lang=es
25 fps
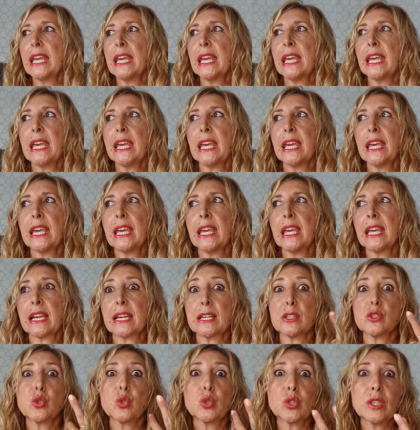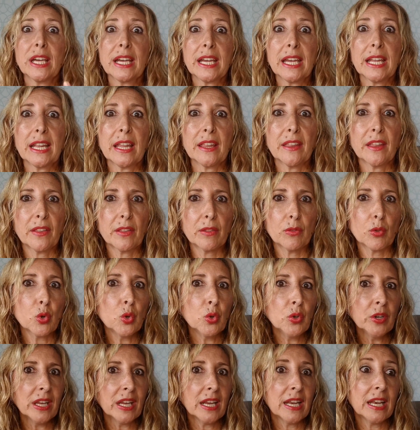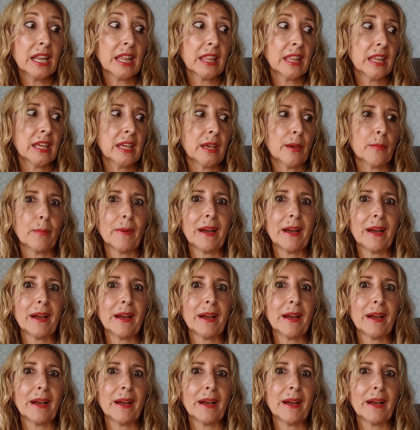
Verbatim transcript: y resulta que era de Druni y le dije,